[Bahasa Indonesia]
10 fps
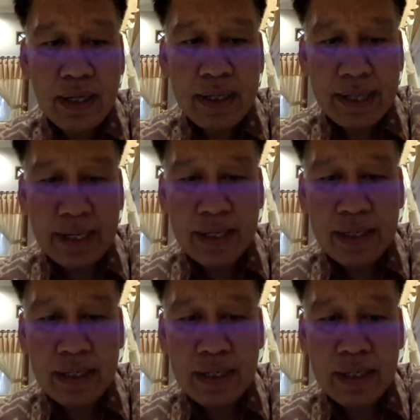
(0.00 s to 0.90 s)
dan
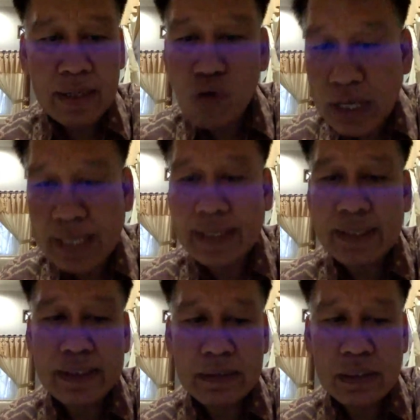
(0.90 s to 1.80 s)
bukan
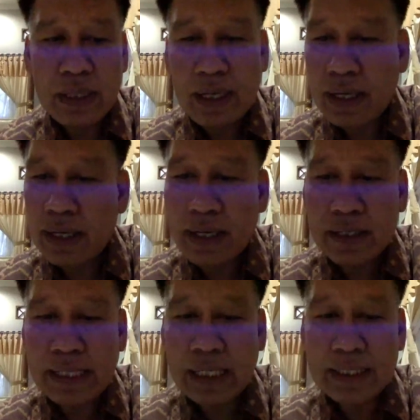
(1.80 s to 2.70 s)
uh,
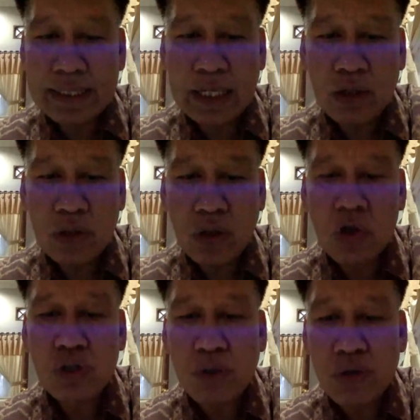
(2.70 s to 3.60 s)
sel kecil atau non
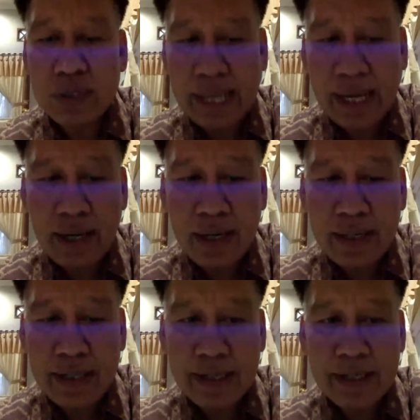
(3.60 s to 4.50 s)
small cell.
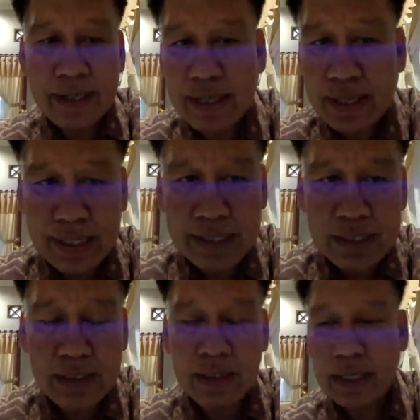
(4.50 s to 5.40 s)
Ini kita
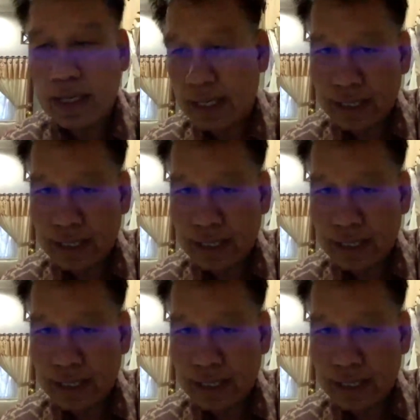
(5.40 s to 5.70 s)
klinis karena